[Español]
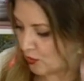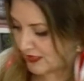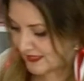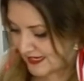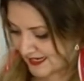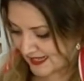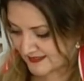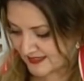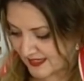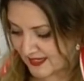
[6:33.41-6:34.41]
Lo que tienen que
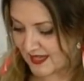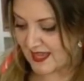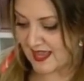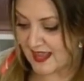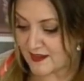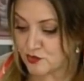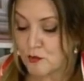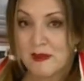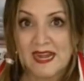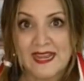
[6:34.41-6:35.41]
hacer es
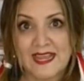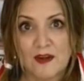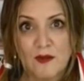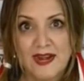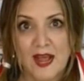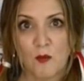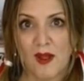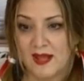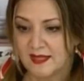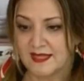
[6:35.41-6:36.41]
sumergirlo en
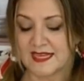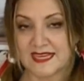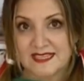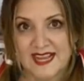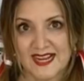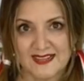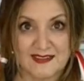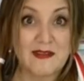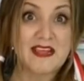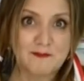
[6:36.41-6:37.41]
agua y ya
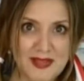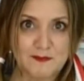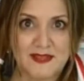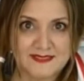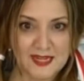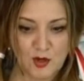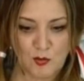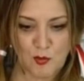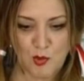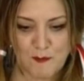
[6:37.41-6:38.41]
y es más, va a estar
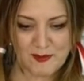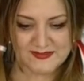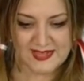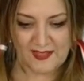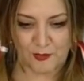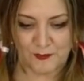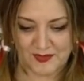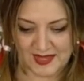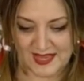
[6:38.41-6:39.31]
como muy pesado.